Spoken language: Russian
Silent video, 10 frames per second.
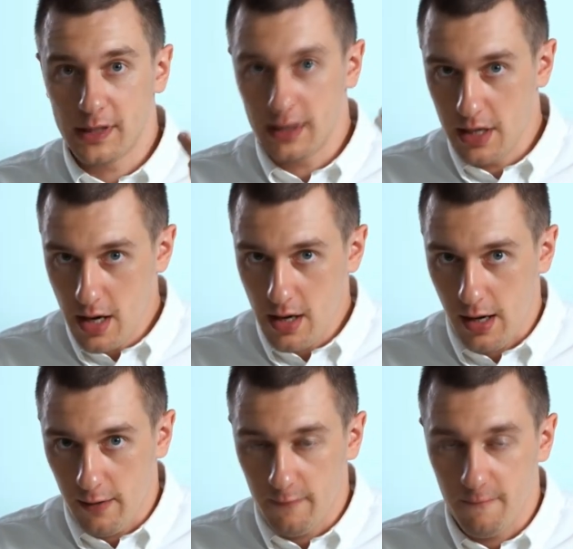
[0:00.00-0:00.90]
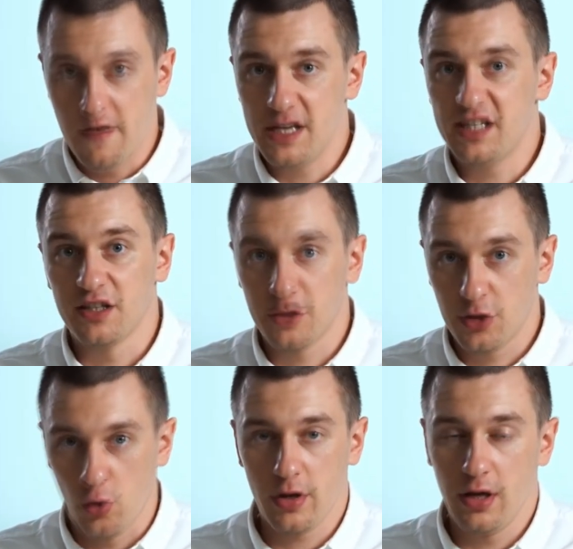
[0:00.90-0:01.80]
Куб снега весит
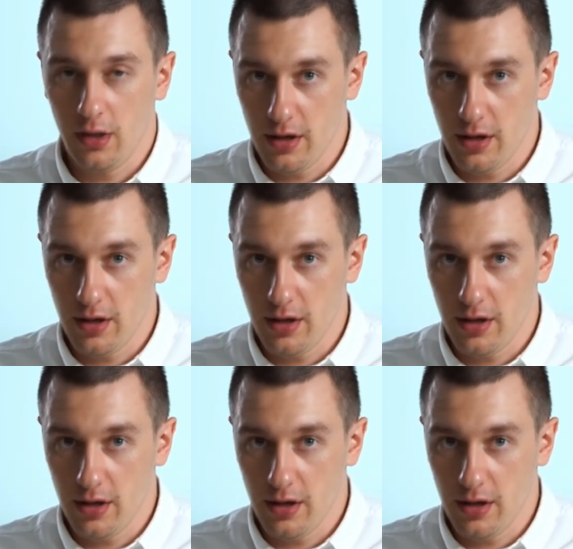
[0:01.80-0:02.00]
100